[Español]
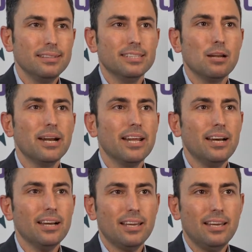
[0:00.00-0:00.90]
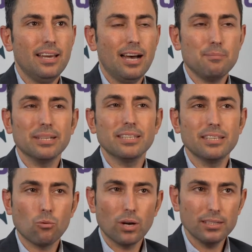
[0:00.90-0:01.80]
de tal manera que a partir
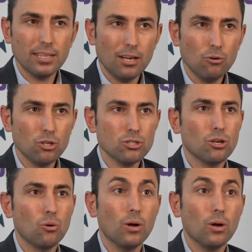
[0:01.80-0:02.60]
de 40 euros